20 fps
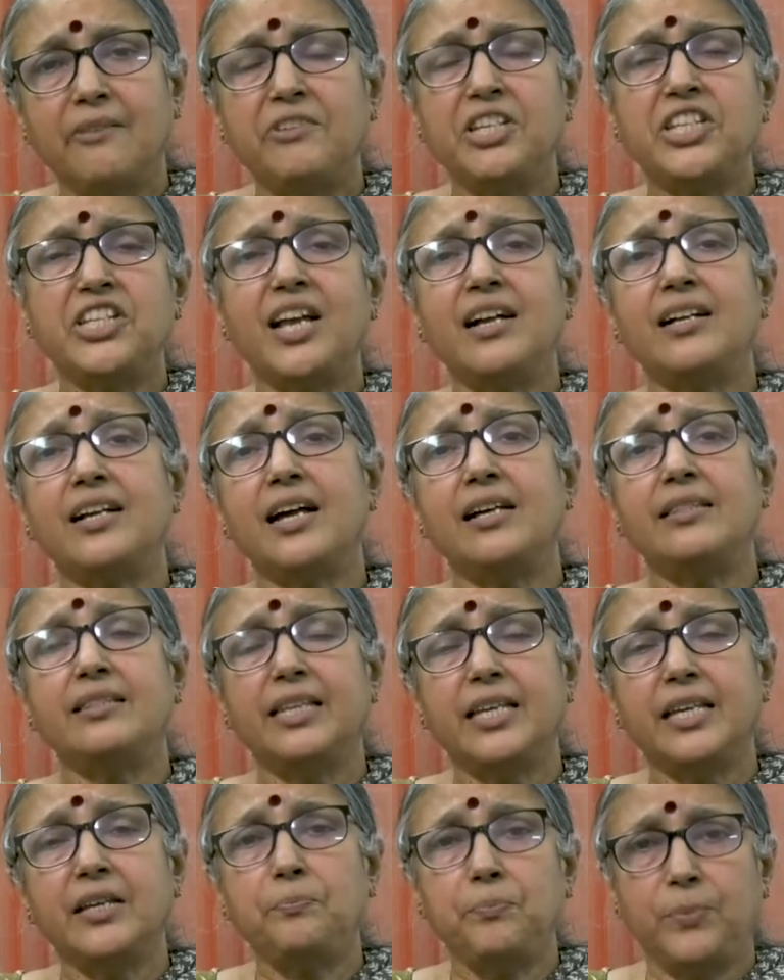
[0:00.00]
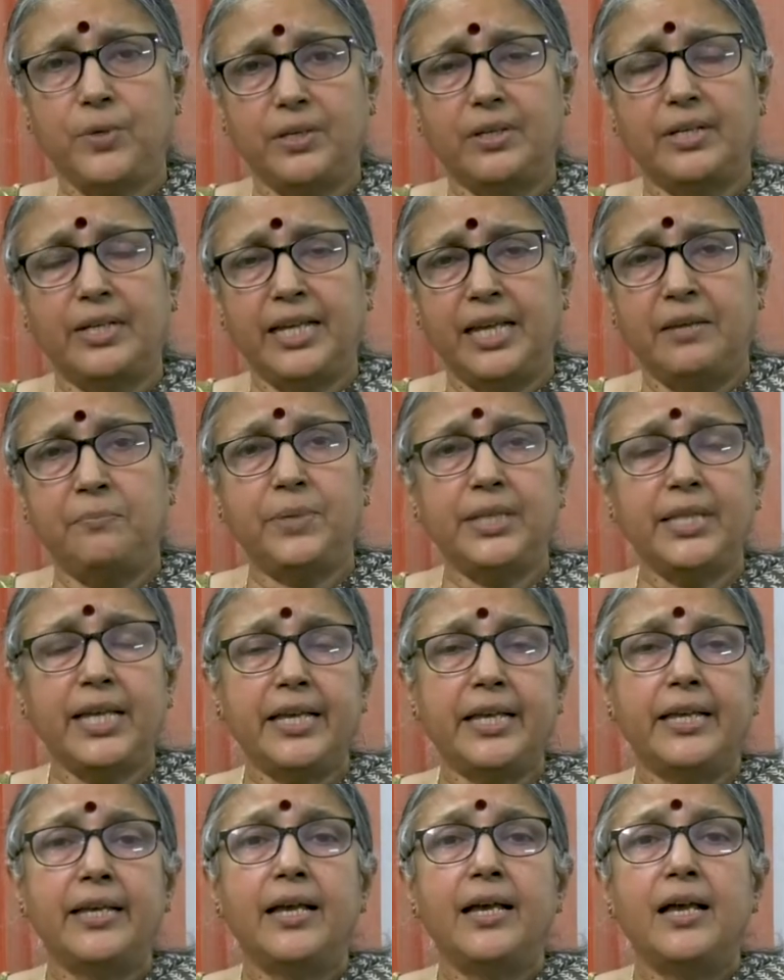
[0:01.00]
விஷாக்கா தீர்ப்பு
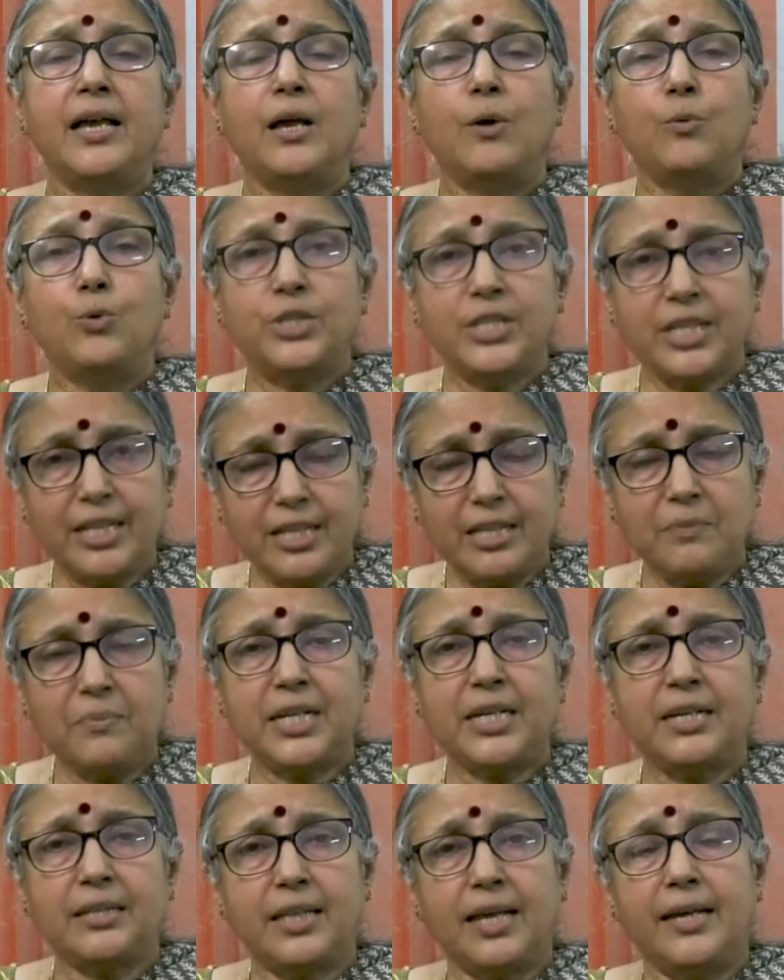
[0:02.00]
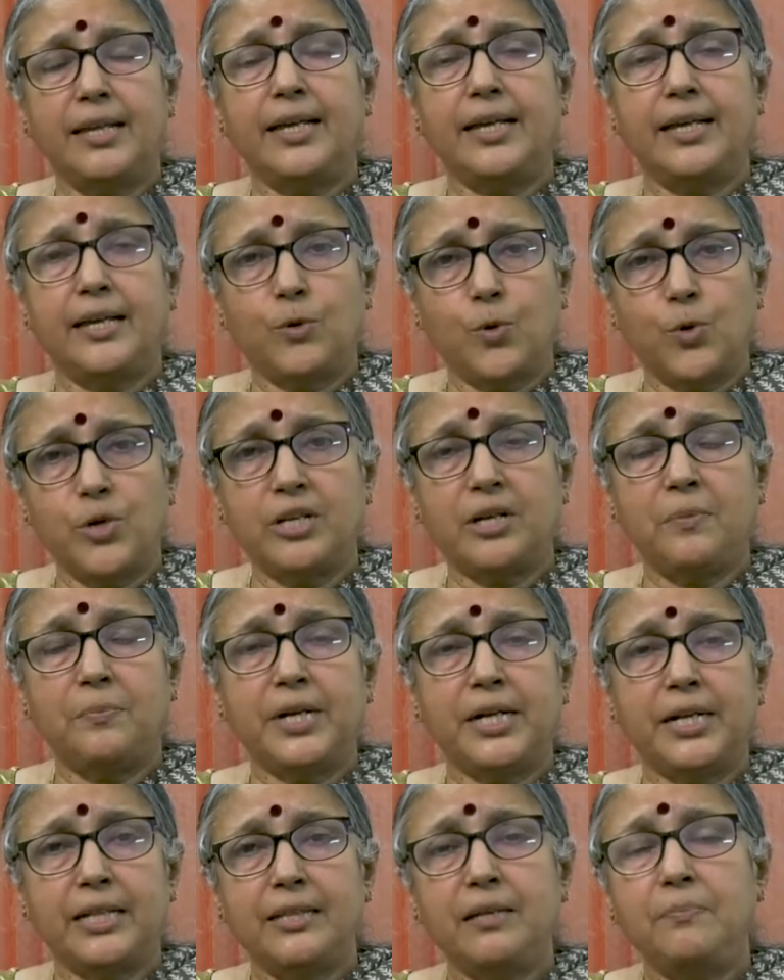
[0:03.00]
என்பதே உச்சநீதிமன்றத்தால
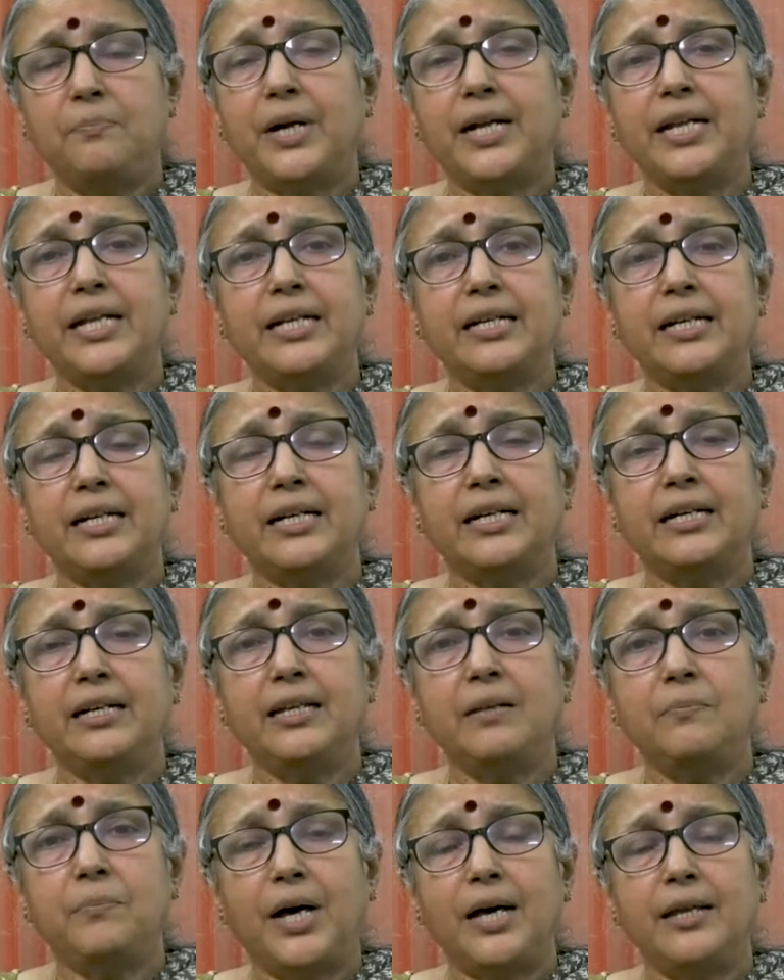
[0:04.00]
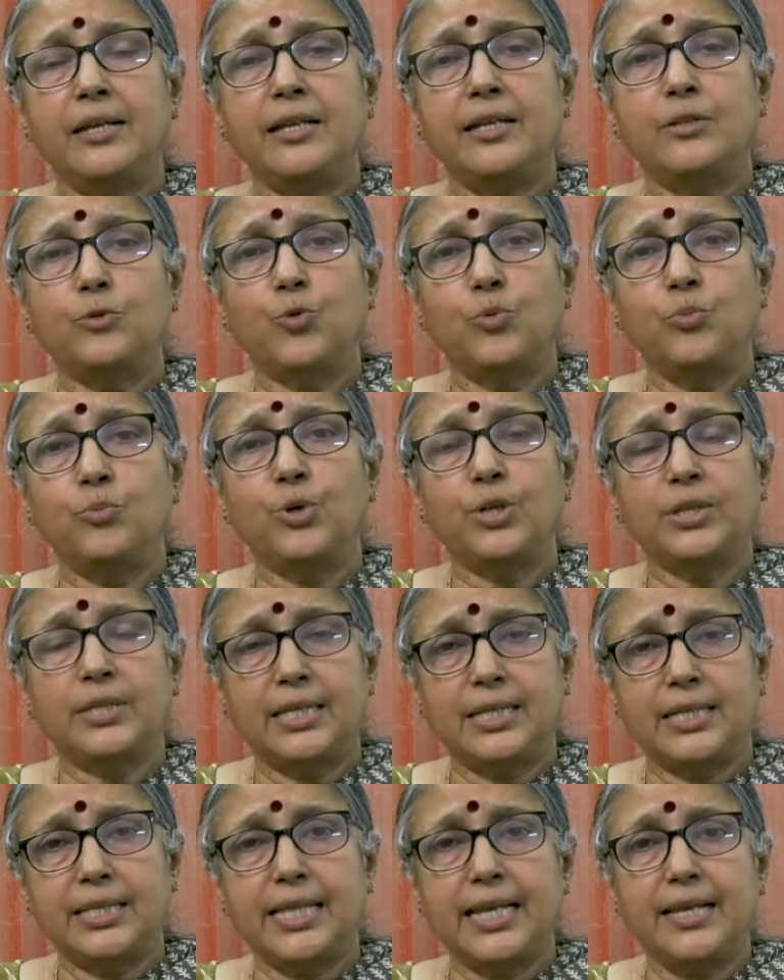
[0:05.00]
கொடுக்கப்பட்டது பணியிடங்களில் பாலியல்
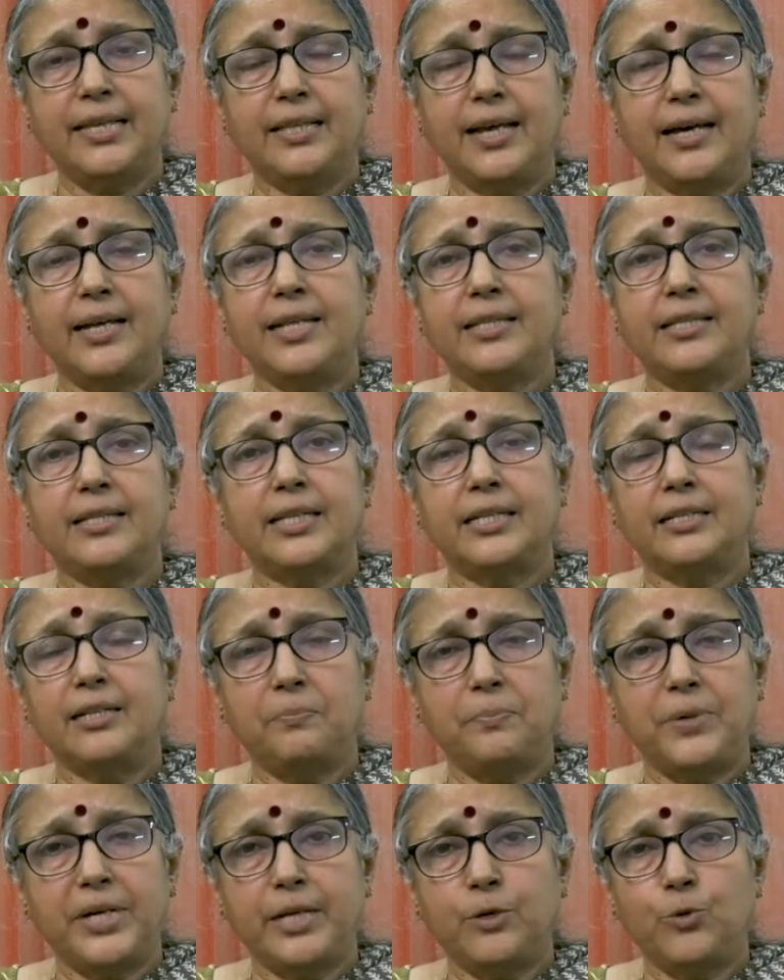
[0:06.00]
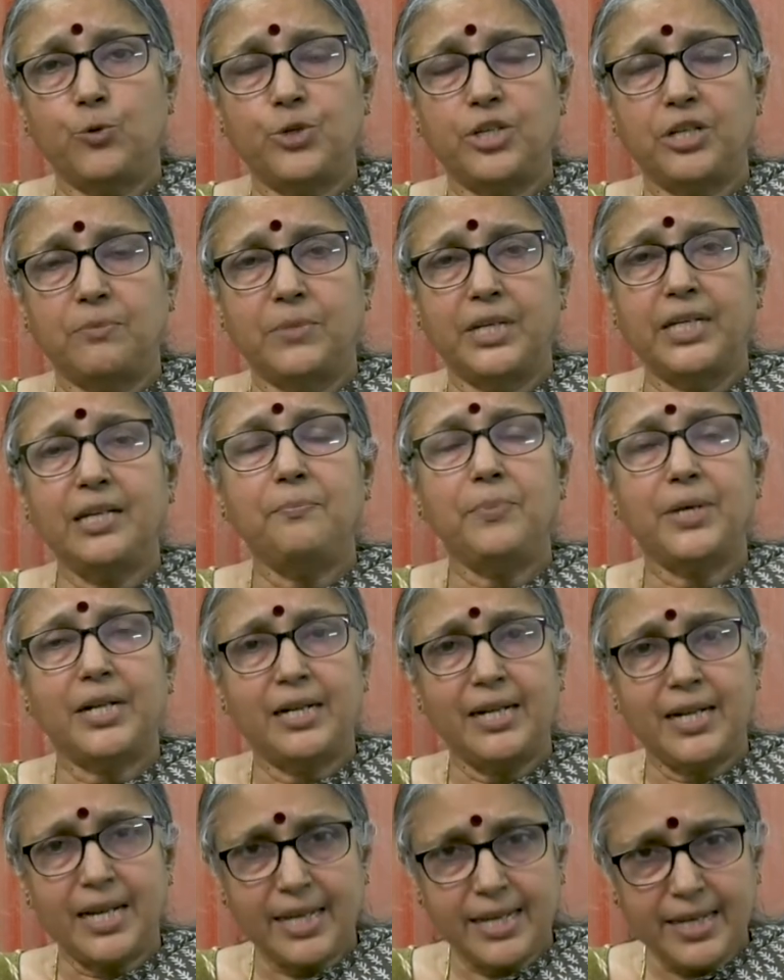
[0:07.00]
துன்புறுத்தல் செய்தால் அது சட்டப்படி குற்றம்னு இப்ப
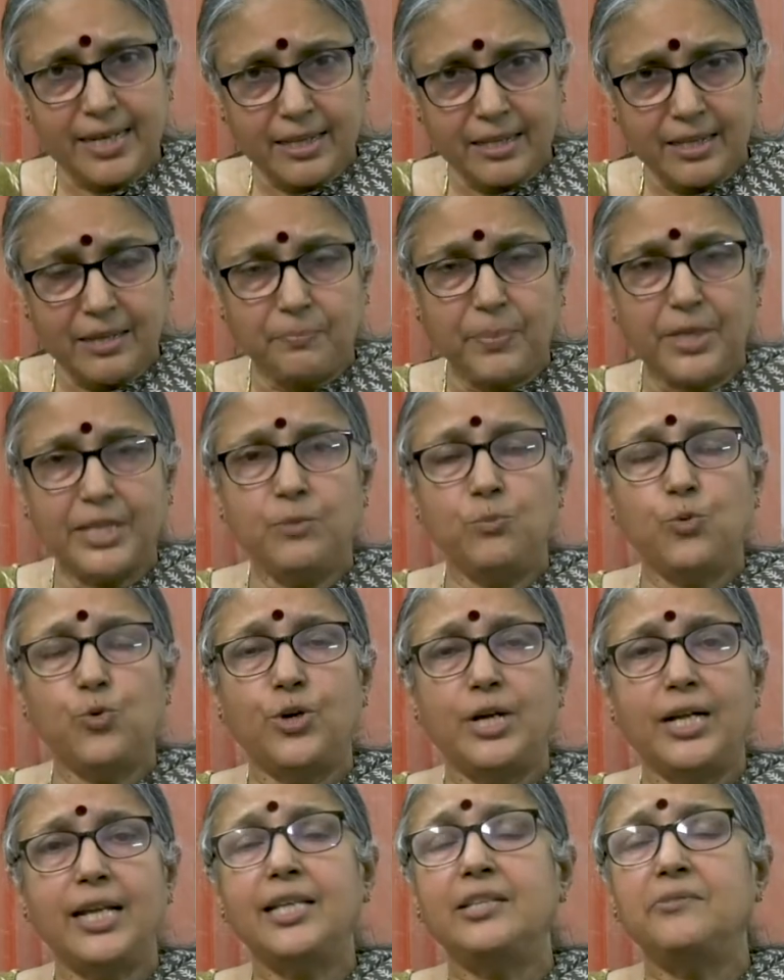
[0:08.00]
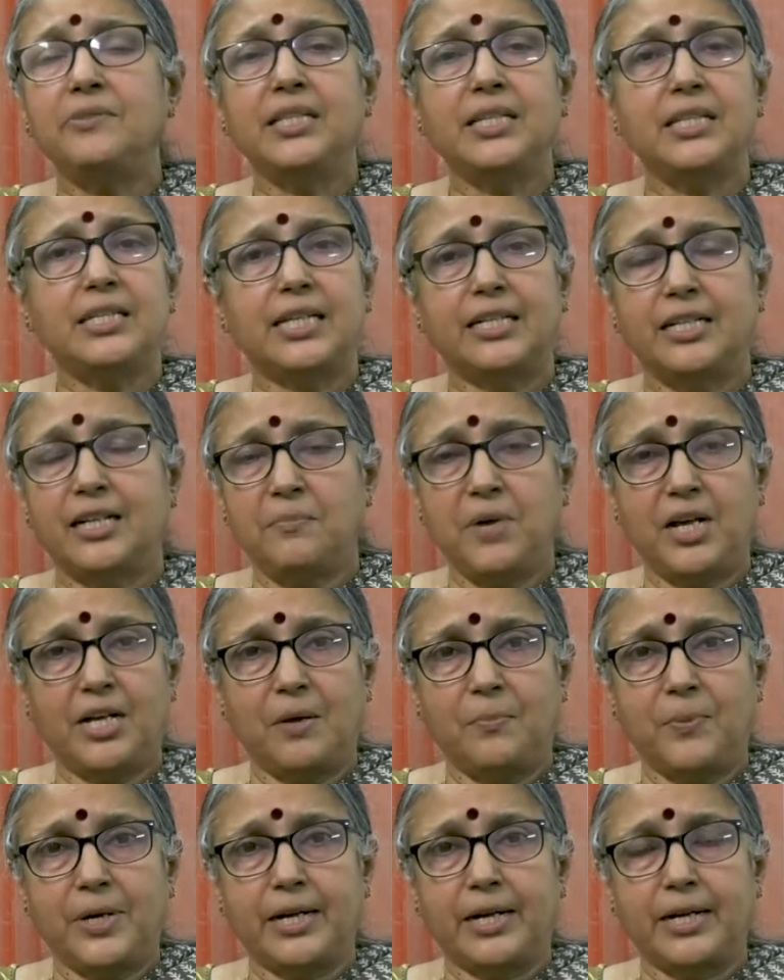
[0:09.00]
ரெண்டாயிரத்தி பதிமூணுல அது வந்து
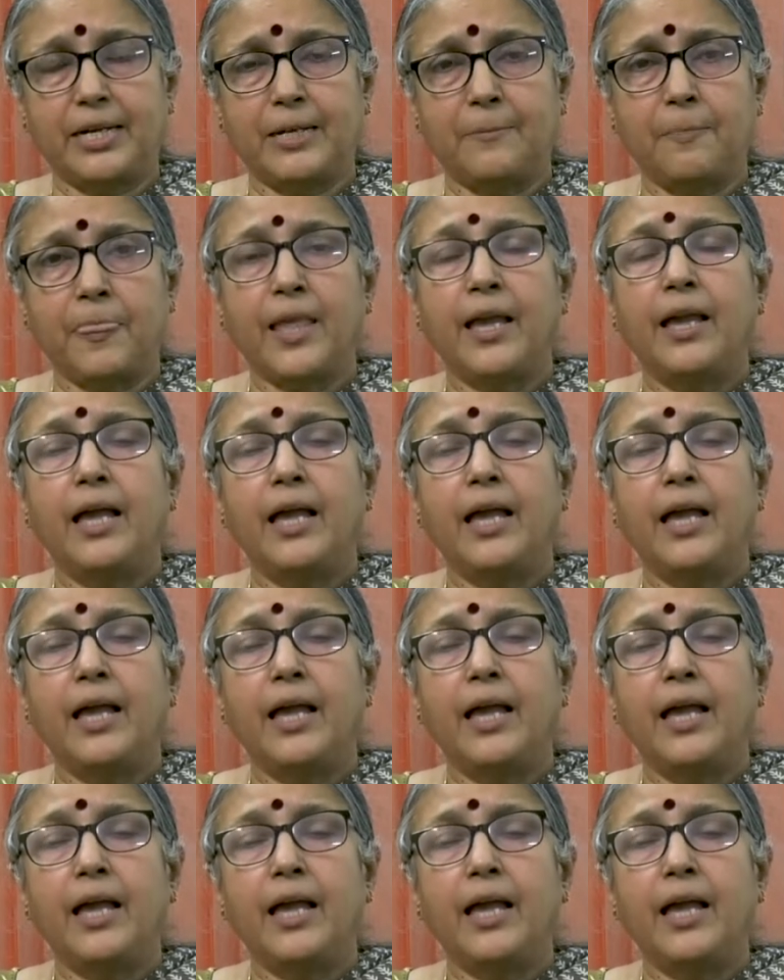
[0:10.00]
சட்டமாக்கப்பட்டிருக்கு